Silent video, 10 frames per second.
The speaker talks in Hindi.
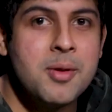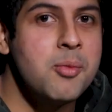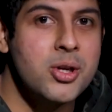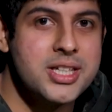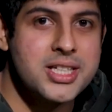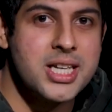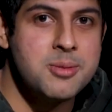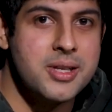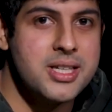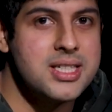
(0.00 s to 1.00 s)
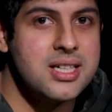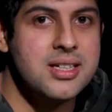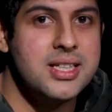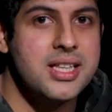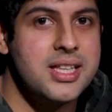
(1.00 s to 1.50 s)
पर भी बहुत अच्छा एक्सपीरियंस था
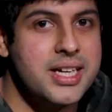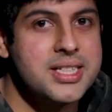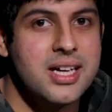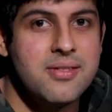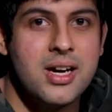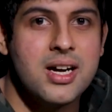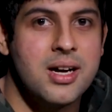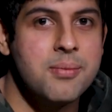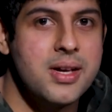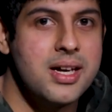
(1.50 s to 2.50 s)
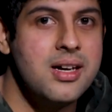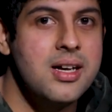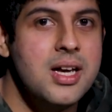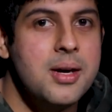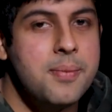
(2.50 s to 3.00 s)
देन डेढ़ साल वहाँ काम किया
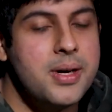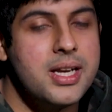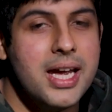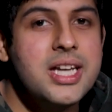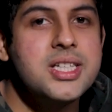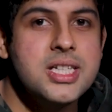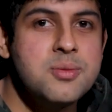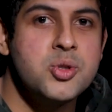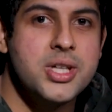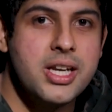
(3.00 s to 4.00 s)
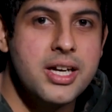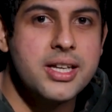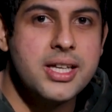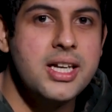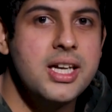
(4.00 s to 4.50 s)
पर एक चीज़ मुझे क्लियर
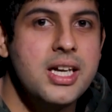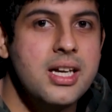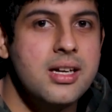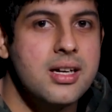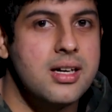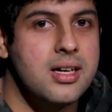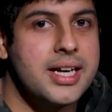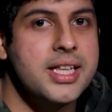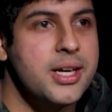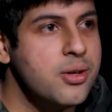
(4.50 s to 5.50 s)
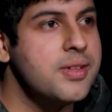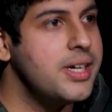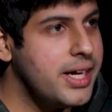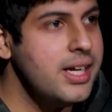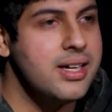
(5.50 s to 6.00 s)
थी कि एट द एंड ऑफ द
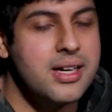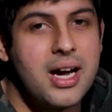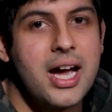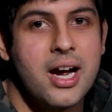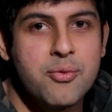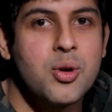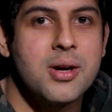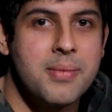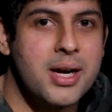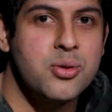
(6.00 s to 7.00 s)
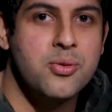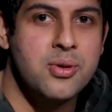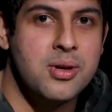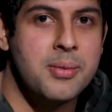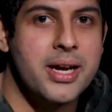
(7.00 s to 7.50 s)
डे आई हैव टू कम बैक
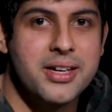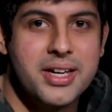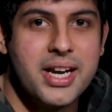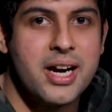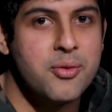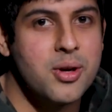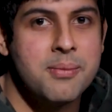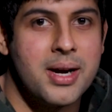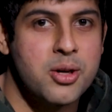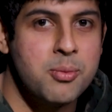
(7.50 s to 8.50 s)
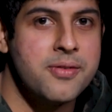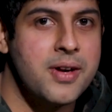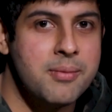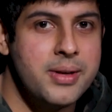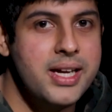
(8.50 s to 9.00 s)
टू माई कंट्री आई हैव टू कम बैक टू माई
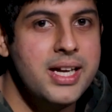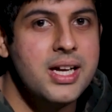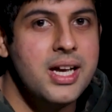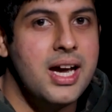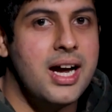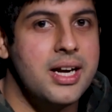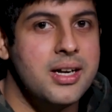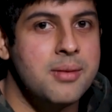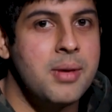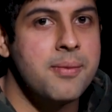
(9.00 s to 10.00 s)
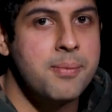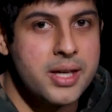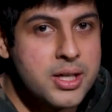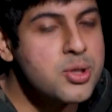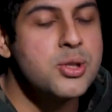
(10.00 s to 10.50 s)
फैमिली एंड माई
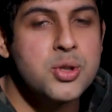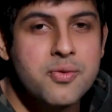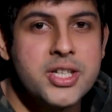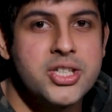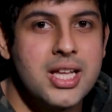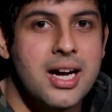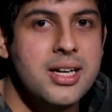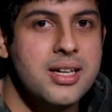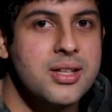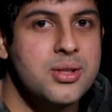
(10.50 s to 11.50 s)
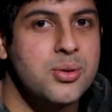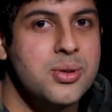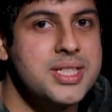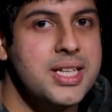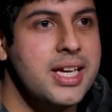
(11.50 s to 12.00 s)
पेरेंट्स ऑल्सो विश दैट तो
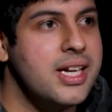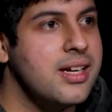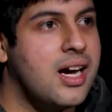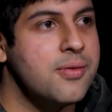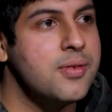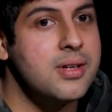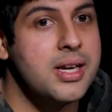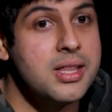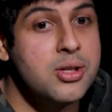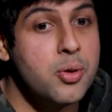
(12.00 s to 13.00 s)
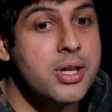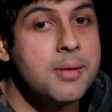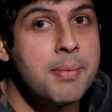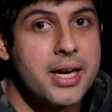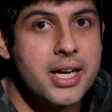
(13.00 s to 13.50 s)
इसलिए ड्यूरिंग द
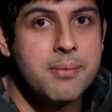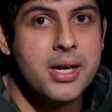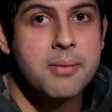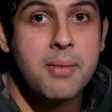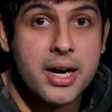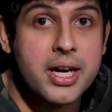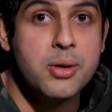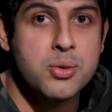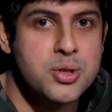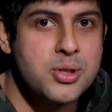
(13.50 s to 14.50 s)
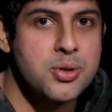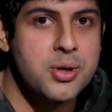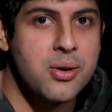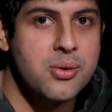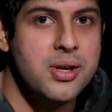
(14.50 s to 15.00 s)
पैंडेमिक मार्केट वाज आल्सो
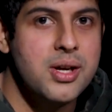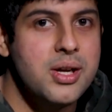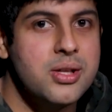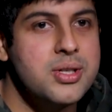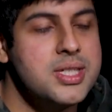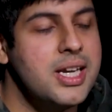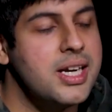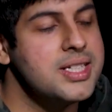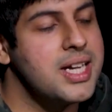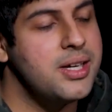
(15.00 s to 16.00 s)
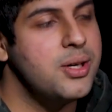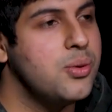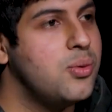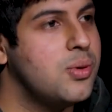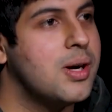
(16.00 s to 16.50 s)
डाउन तो इसलिए आई डिसाइडेड
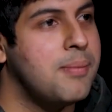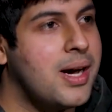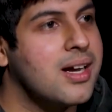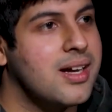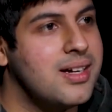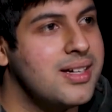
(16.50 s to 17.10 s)
टू कम बैक